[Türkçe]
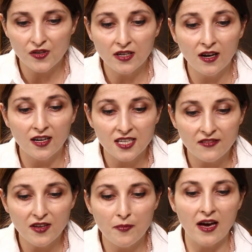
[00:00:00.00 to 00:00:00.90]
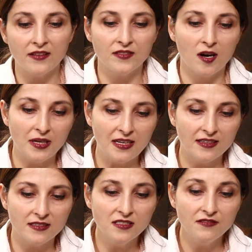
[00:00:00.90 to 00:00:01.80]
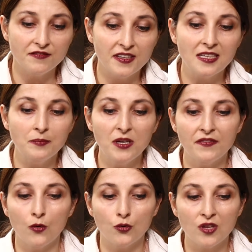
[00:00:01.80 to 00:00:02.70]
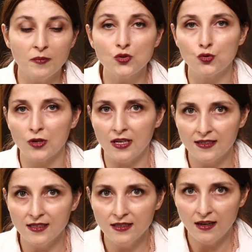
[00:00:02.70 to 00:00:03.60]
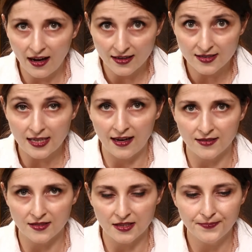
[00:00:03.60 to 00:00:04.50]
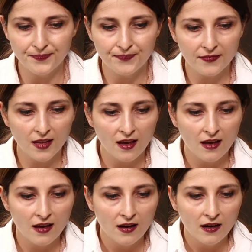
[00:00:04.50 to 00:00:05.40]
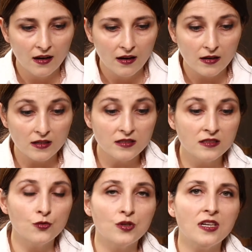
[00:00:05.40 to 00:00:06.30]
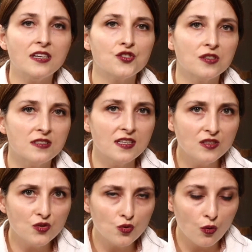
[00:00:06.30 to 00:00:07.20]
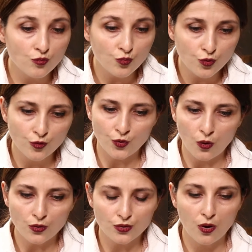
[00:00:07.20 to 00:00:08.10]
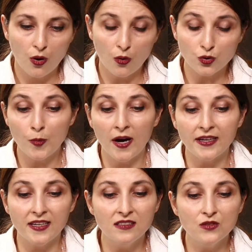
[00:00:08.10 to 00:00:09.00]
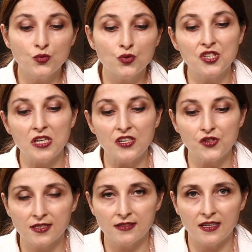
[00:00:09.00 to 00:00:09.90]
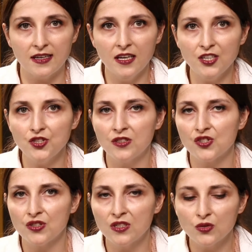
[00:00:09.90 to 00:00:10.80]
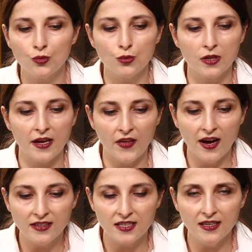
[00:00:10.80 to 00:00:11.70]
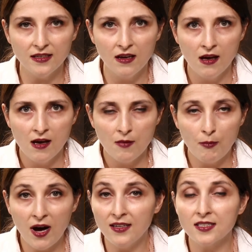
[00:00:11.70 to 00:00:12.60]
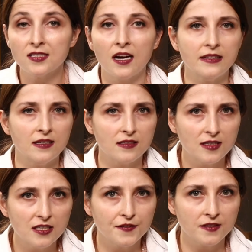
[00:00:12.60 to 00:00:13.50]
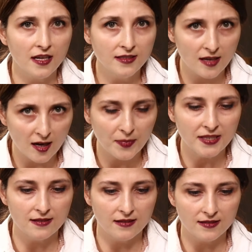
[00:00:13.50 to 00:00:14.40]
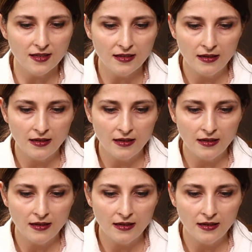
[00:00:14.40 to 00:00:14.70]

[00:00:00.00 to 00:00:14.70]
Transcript: ve KDV beyannamelerinin verilme ve ödeme süreleri ertelendi. Kadına yönelik şiddet son bulmuyor. Osmaniye'nin Düzici ilçesinde eşine şiddet uygulayan erkek mahalle sakinleri tarafından darp edildi.